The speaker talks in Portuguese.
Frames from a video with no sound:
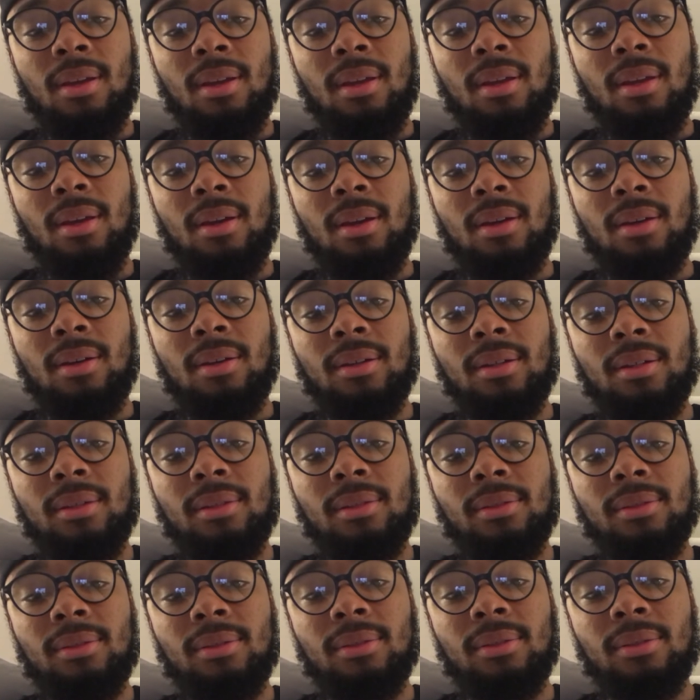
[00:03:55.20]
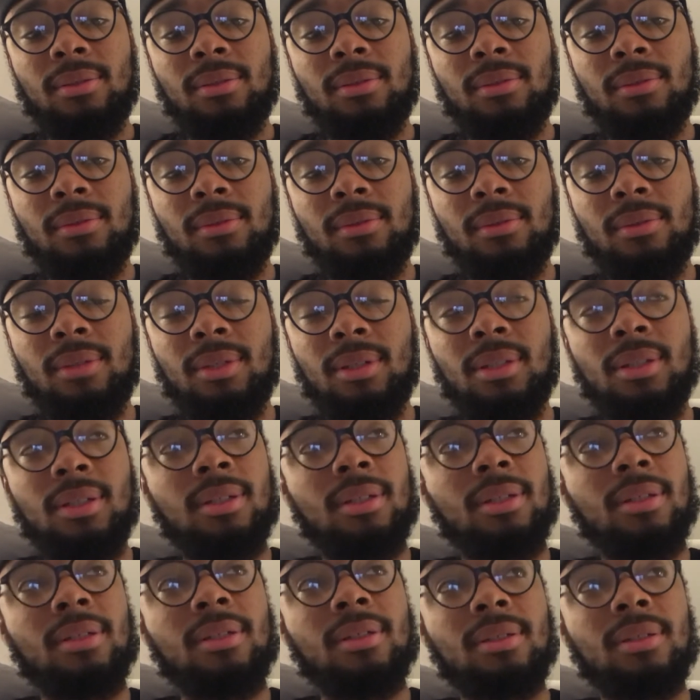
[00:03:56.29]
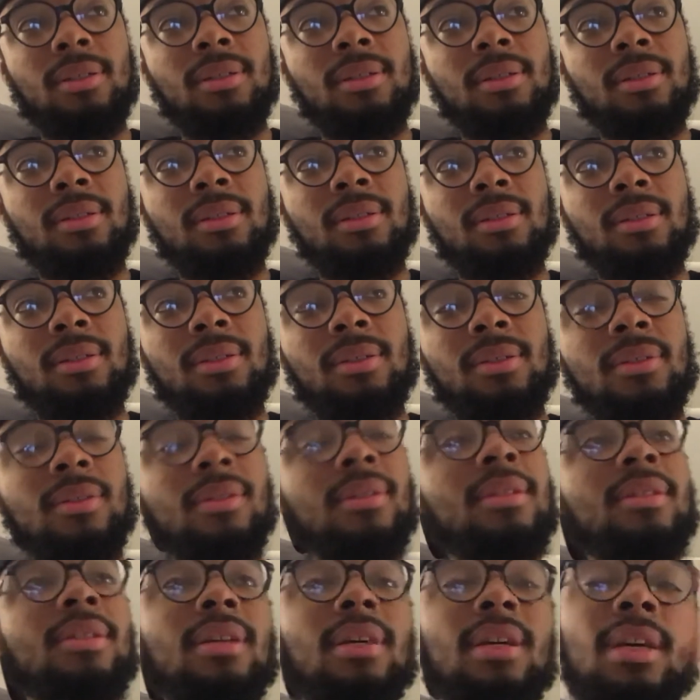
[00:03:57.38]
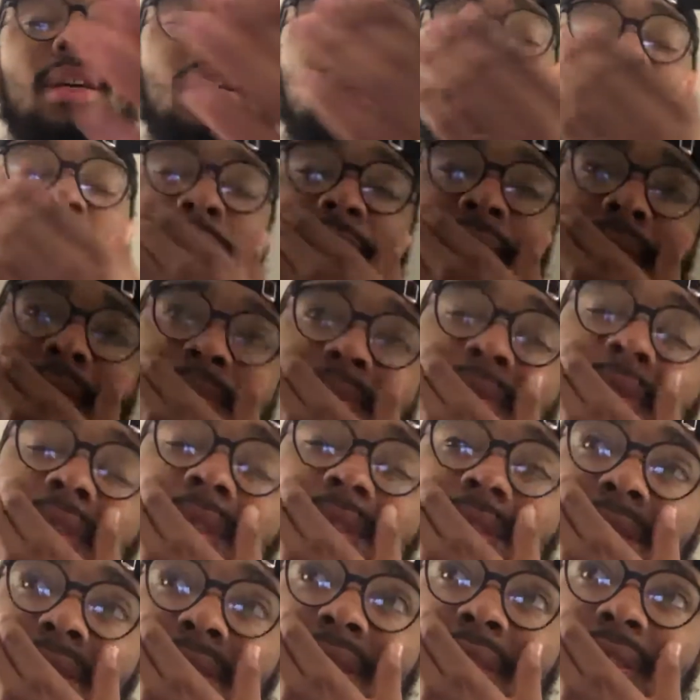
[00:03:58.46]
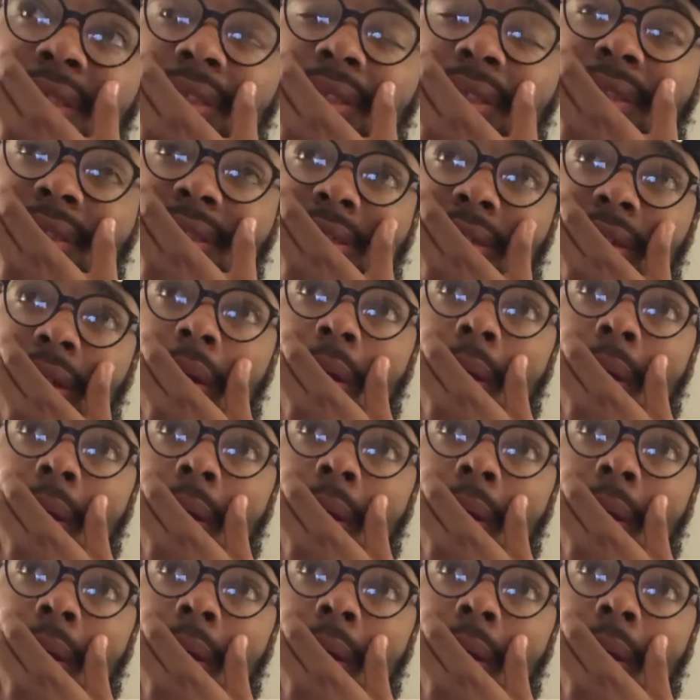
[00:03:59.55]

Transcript: Yeah. Ah, não sei, não tem muitas coisas assim.